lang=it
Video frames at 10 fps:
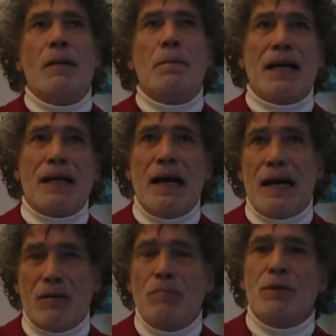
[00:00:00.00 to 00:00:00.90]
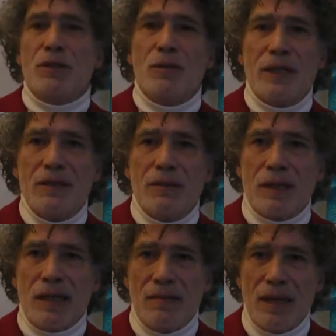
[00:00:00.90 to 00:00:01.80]
parlare un po' di questo
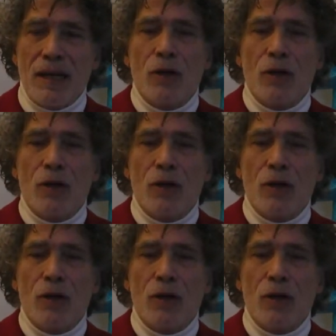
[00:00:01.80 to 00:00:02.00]
tema,